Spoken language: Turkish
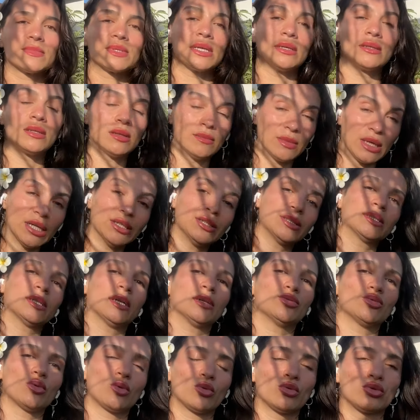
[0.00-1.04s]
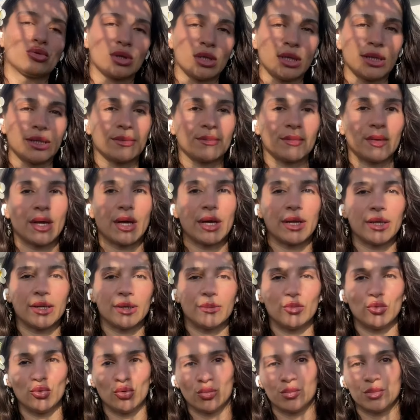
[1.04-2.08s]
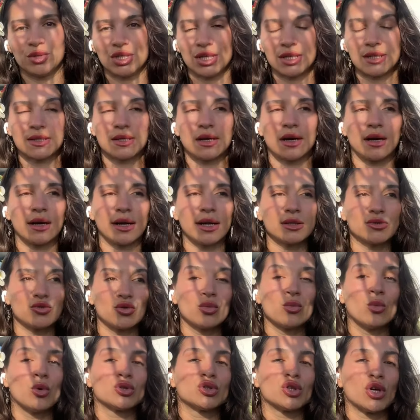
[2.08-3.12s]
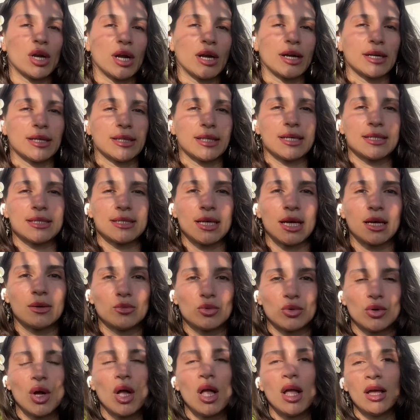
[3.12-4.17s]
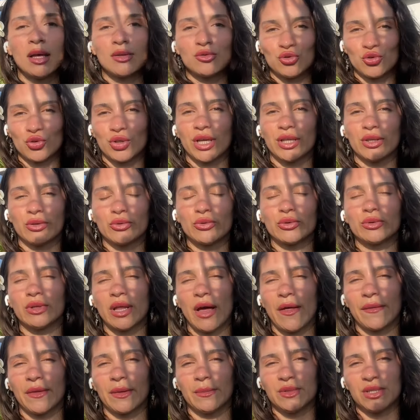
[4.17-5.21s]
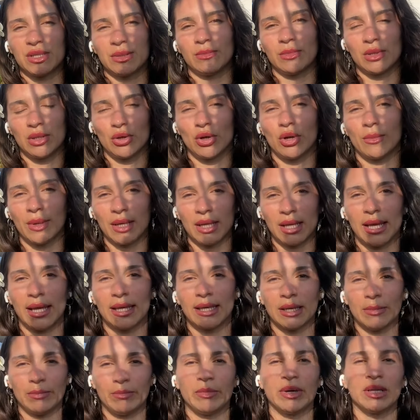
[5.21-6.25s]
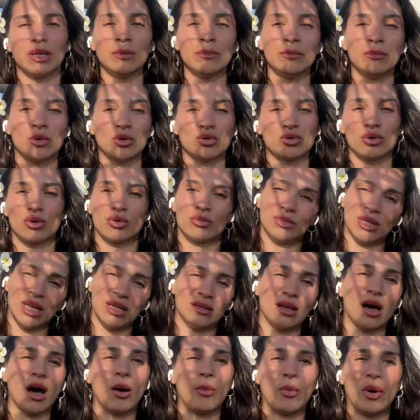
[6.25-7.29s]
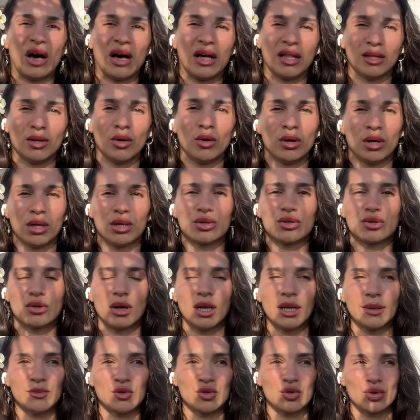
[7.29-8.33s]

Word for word: Seni gerçekten çok kutlarım yani hani büyük bir cesaret. Çünkü motor arkadaşlar bu. Türkiye'de kullandığım için biliyorum. Hani ekipmanım motorumdan daha pahalı öyle söyleyeyim.